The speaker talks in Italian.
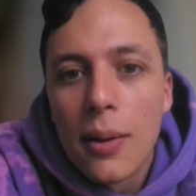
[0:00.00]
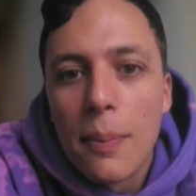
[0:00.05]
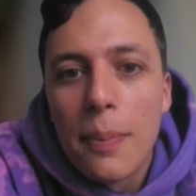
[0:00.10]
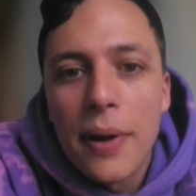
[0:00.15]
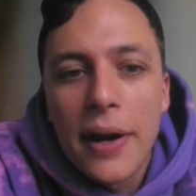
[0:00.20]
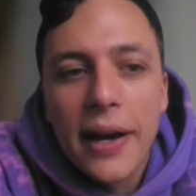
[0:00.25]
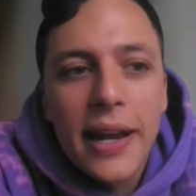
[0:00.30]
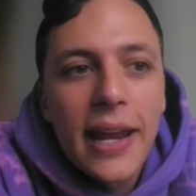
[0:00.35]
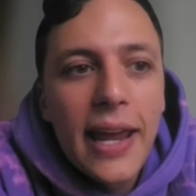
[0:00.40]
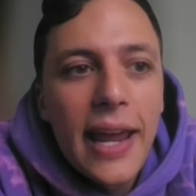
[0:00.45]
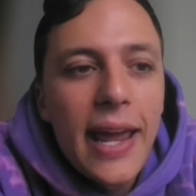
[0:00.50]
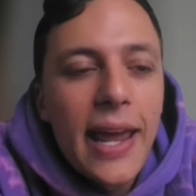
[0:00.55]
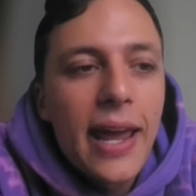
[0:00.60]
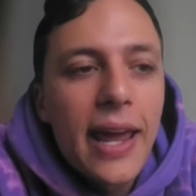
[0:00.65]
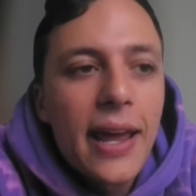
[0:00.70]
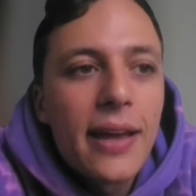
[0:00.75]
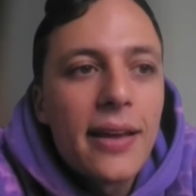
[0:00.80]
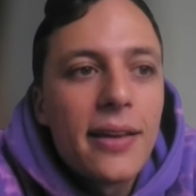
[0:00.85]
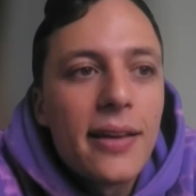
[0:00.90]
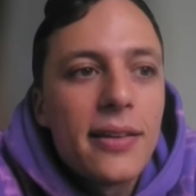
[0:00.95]

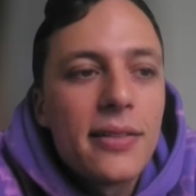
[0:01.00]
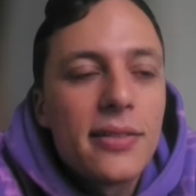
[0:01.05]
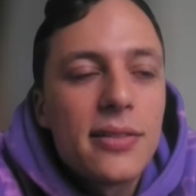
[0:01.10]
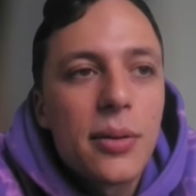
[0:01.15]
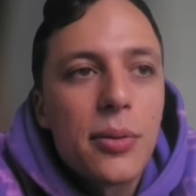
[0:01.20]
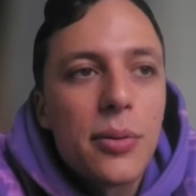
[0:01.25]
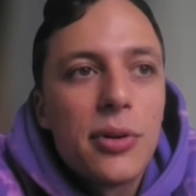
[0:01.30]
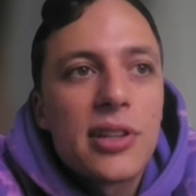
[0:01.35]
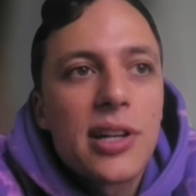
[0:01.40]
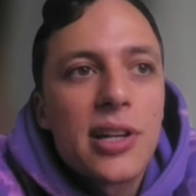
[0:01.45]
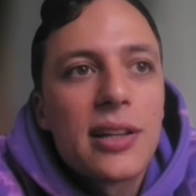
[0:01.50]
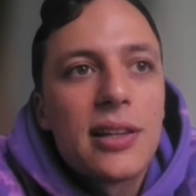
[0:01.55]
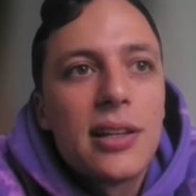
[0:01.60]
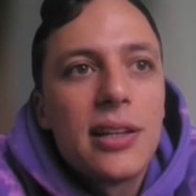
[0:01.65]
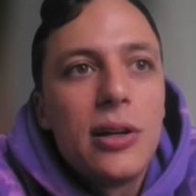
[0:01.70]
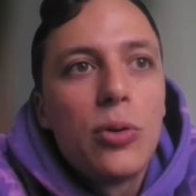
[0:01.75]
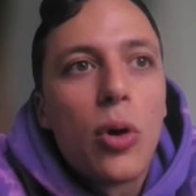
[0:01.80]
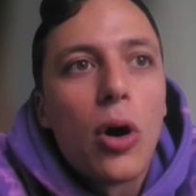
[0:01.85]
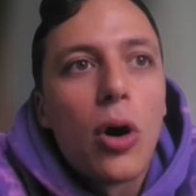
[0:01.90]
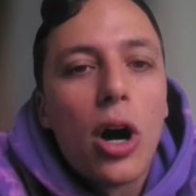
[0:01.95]
Perché siamo entrati
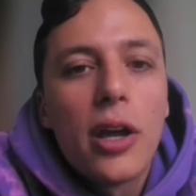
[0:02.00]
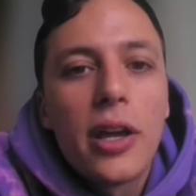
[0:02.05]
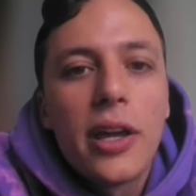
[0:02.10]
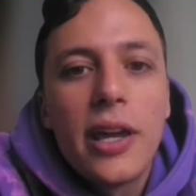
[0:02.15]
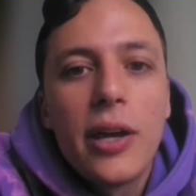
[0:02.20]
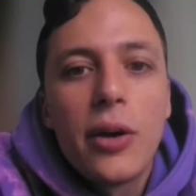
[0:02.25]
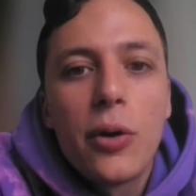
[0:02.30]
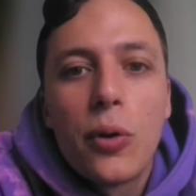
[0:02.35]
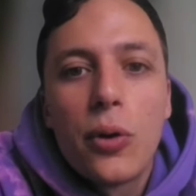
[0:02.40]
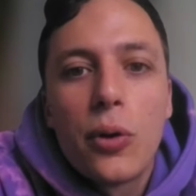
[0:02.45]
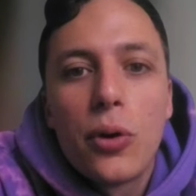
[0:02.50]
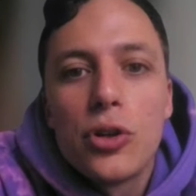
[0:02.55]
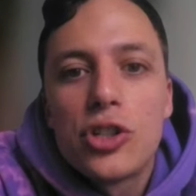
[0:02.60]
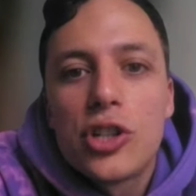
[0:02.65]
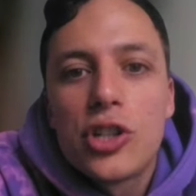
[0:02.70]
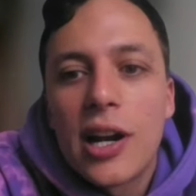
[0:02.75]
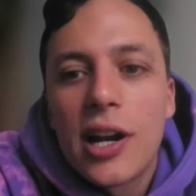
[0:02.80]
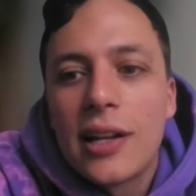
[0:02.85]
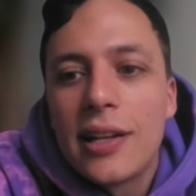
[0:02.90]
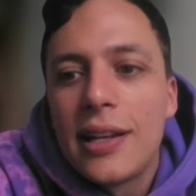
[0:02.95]
in luoghi in cui non
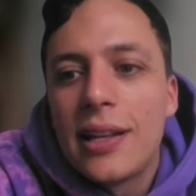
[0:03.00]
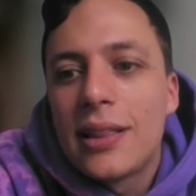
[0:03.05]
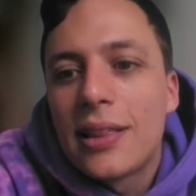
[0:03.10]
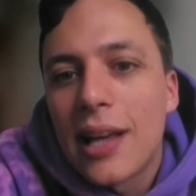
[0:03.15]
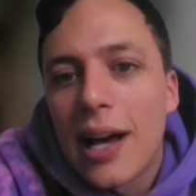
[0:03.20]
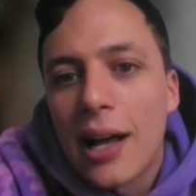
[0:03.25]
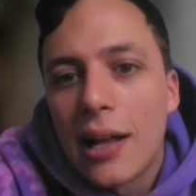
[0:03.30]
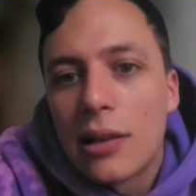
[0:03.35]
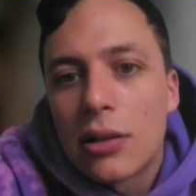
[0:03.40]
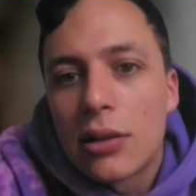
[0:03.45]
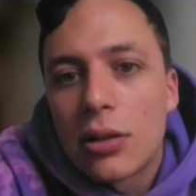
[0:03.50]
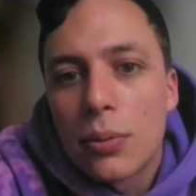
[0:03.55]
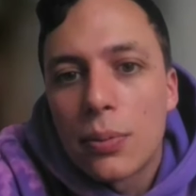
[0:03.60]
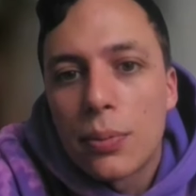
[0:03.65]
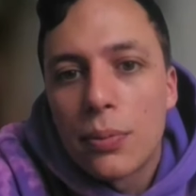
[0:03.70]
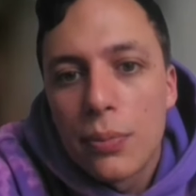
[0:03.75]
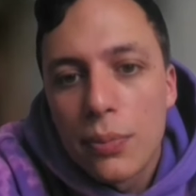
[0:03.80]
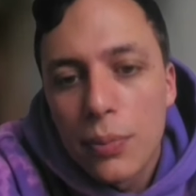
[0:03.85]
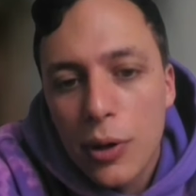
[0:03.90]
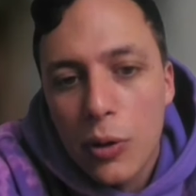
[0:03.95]
c'era nient'altro
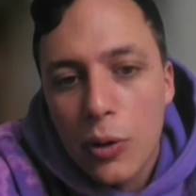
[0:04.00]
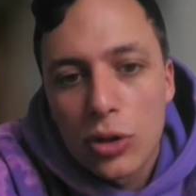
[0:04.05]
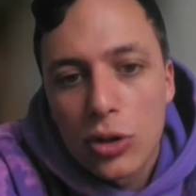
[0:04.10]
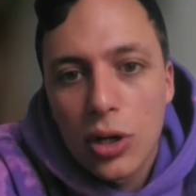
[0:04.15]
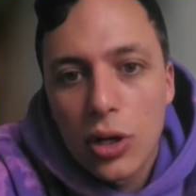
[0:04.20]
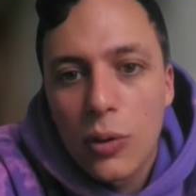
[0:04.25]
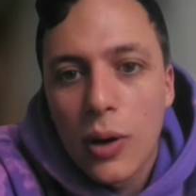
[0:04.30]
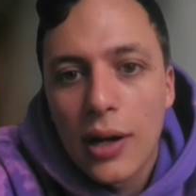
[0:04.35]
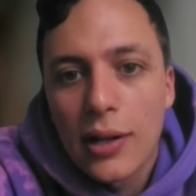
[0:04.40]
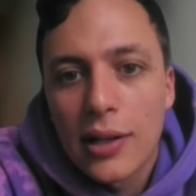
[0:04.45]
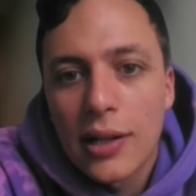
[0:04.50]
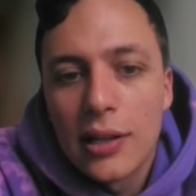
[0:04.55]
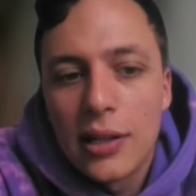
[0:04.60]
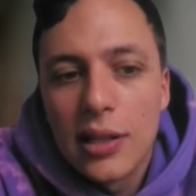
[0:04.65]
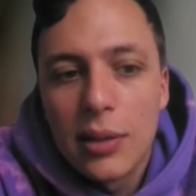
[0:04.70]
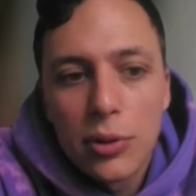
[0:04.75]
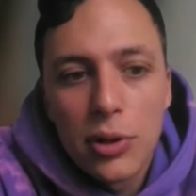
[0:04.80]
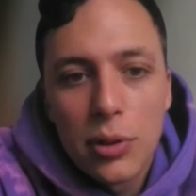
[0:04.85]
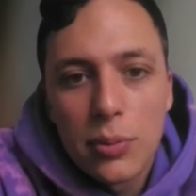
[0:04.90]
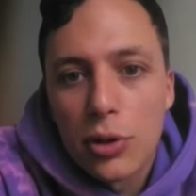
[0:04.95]
per quanto riguarda il
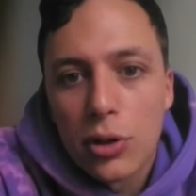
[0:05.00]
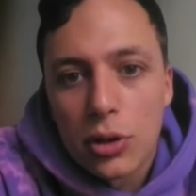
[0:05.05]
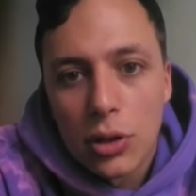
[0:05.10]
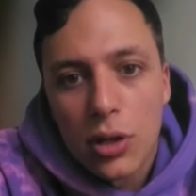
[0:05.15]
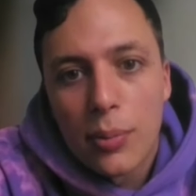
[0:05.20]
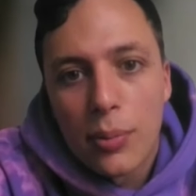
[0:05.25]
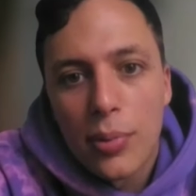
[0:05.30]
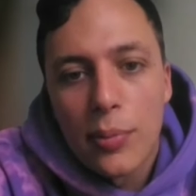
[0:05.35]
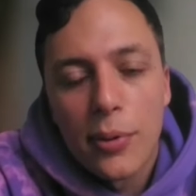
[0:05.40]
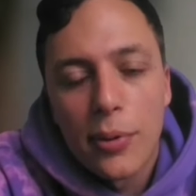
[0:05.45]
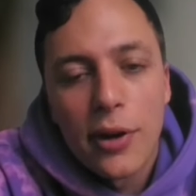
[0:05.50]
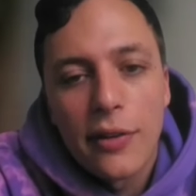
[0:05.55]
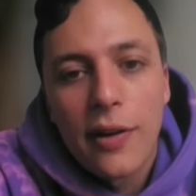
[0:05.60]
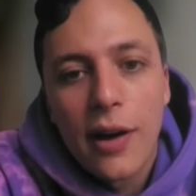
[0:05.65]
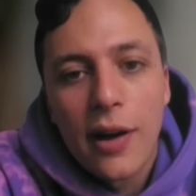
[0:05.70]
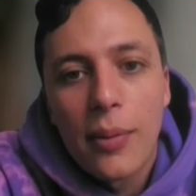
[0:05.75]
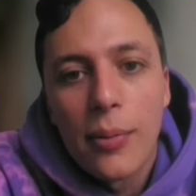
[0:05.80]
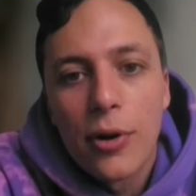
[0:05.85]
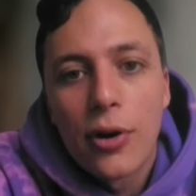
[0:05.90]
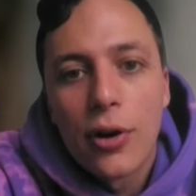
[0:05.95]
tipo di prodotto che
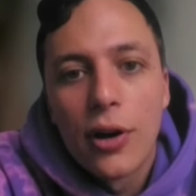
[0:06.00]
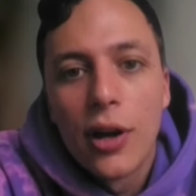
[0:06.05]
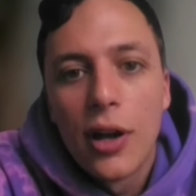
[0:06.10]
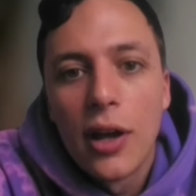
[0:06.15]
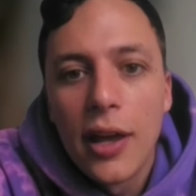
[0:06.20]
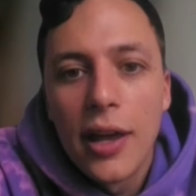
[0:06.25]
proponevamo